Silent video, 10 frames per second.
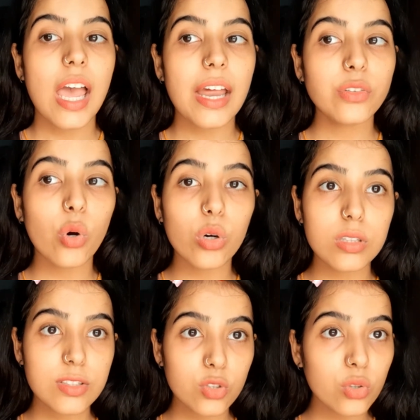एंड
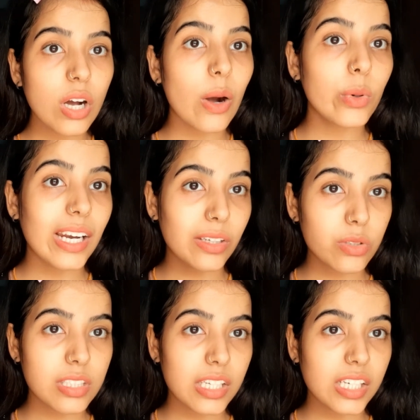ऑल्सो आई वुड लाइक
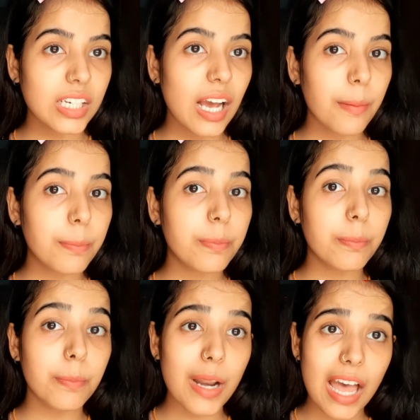टू से कि आप
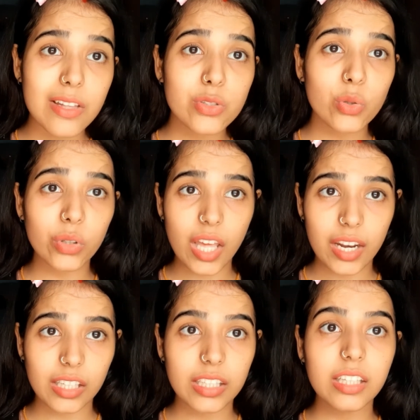ब्रांड्स को
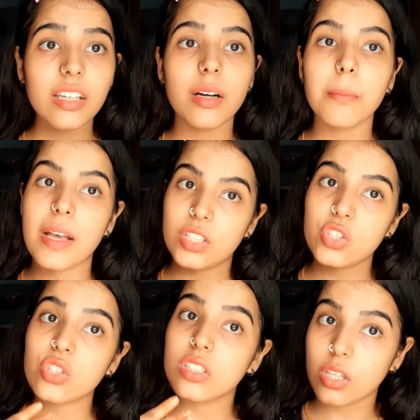डायरेक्टली
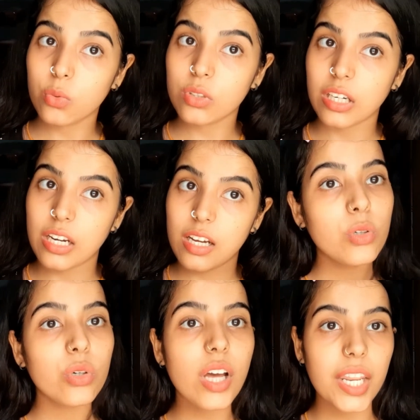मैसेज ज़रूर करना
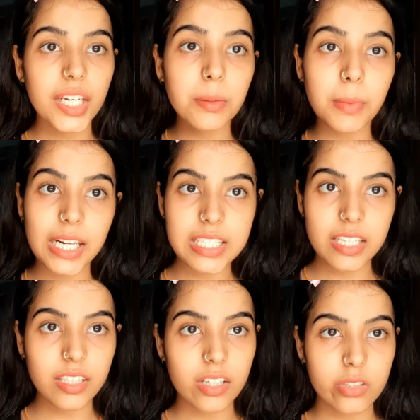तो डायरेक्ट मेल
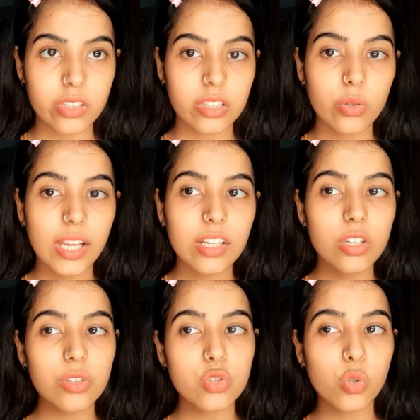सेंड कर सकते हो लाइक
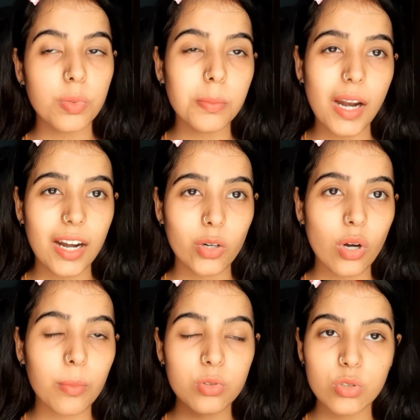like, जो भी ब्रांड हो
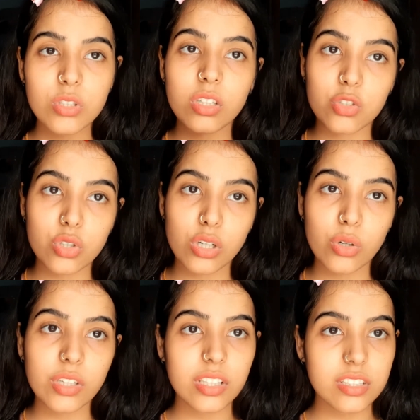आप उनको सर्च कर
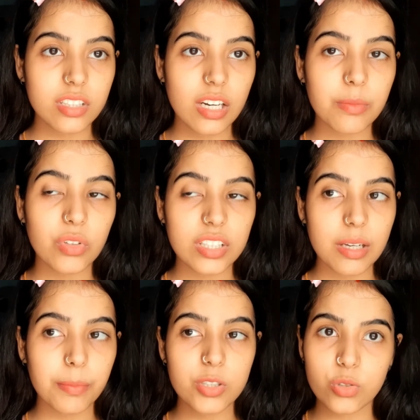लो ऑन इंस्टाग्राम फॉर
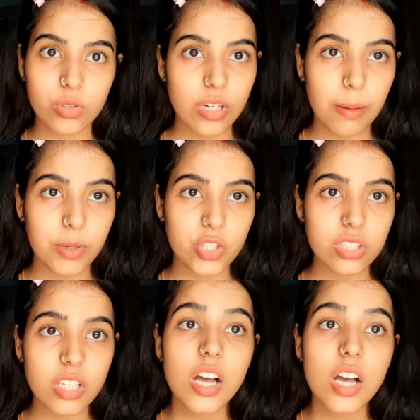एग्जाम्पल शुरू कोलेब्रेशन